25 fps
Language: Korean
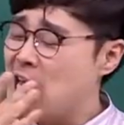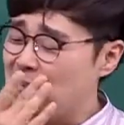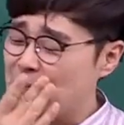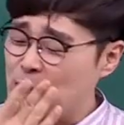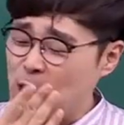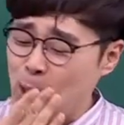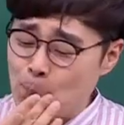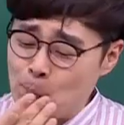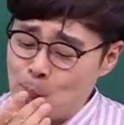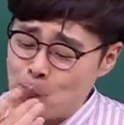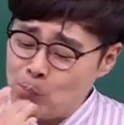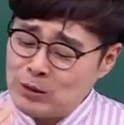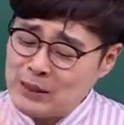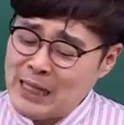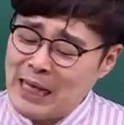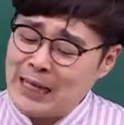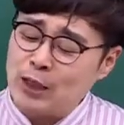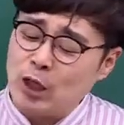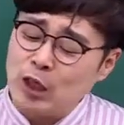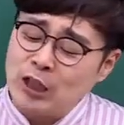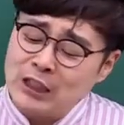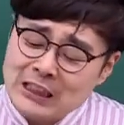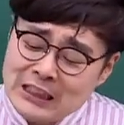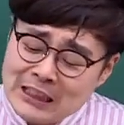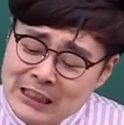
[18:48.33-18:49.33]
전부 다
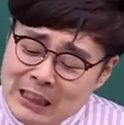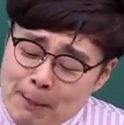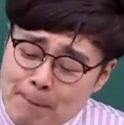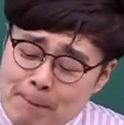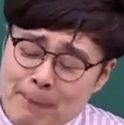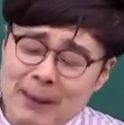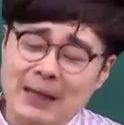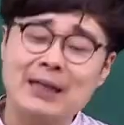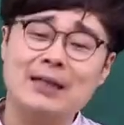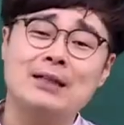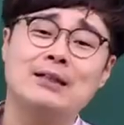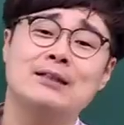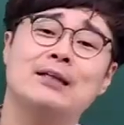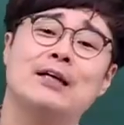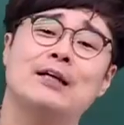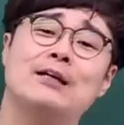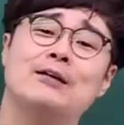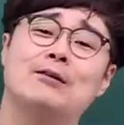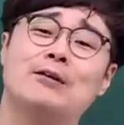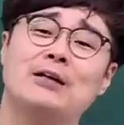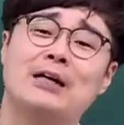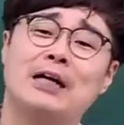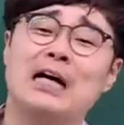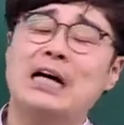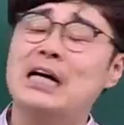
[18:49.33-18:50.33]
열 시간 만에 끝내는
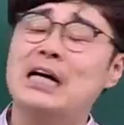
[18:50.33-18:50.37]
거야.